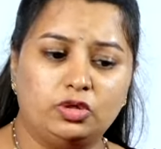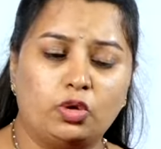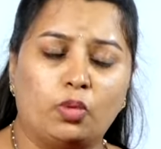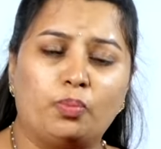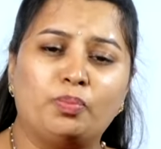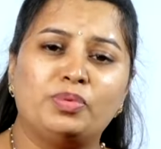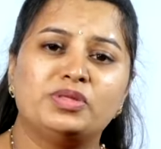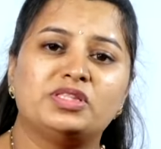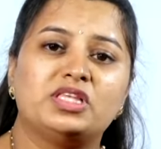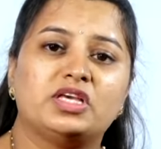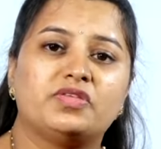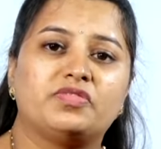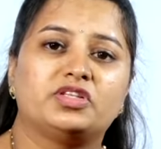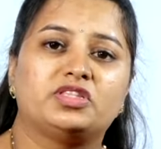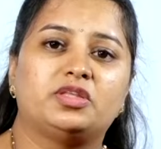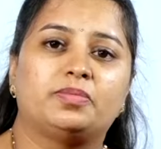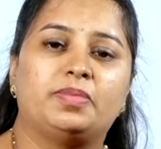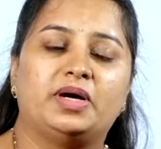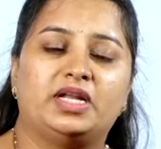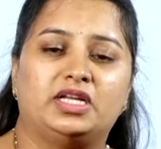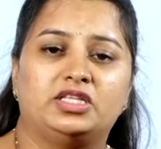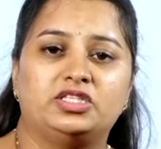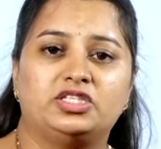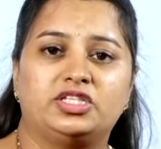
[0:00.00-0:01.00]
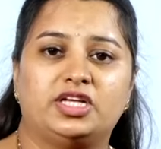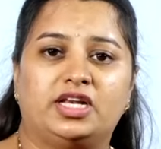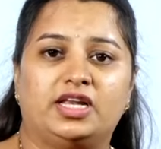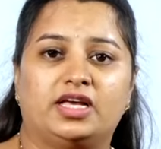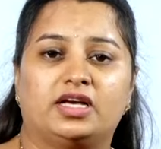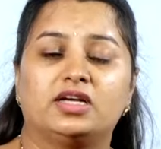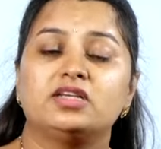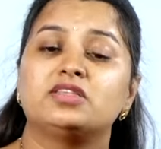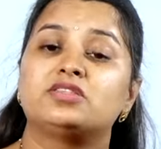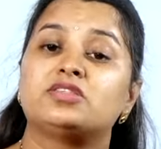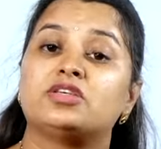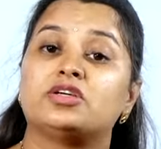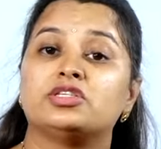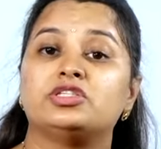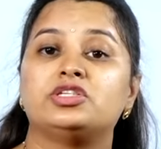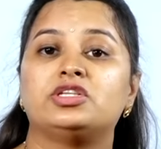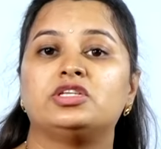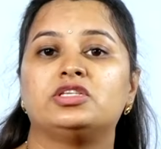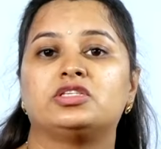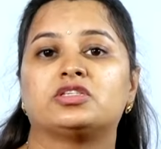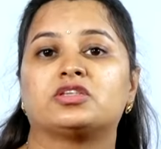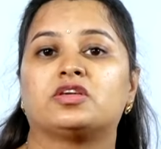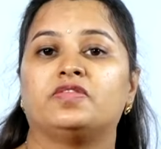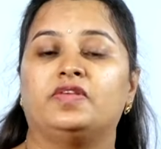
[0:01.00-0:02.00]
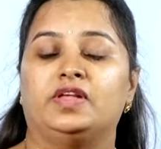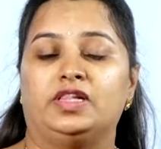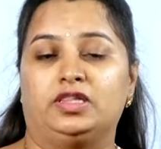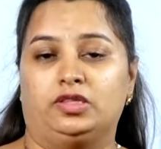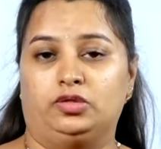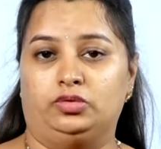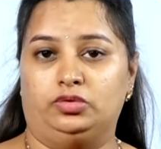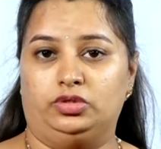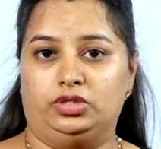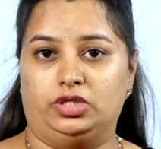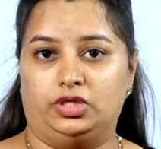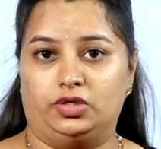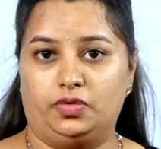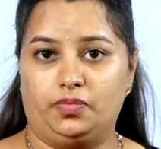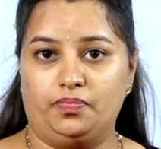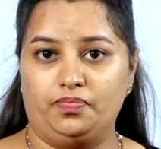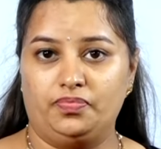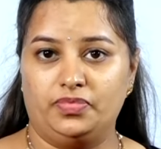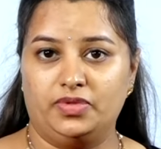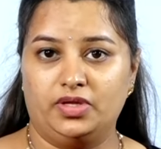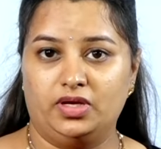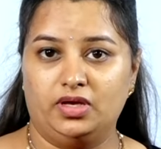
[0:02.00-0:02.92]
నొప్పి తీవ్రత భరించలేక సర్జరీస్కి వెళ్తుంటారు